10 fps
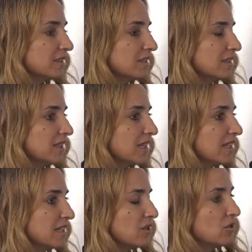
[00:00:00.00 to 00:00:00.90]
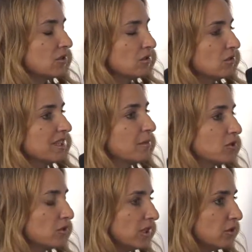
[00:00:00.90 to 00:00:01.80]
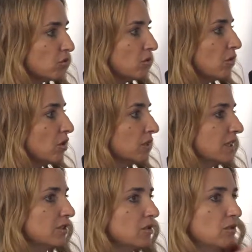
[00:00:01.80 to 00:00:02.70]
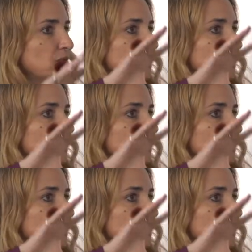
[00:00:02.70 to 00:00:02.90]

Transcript: eh, in inglese lo, lo, chiamano il role model, no?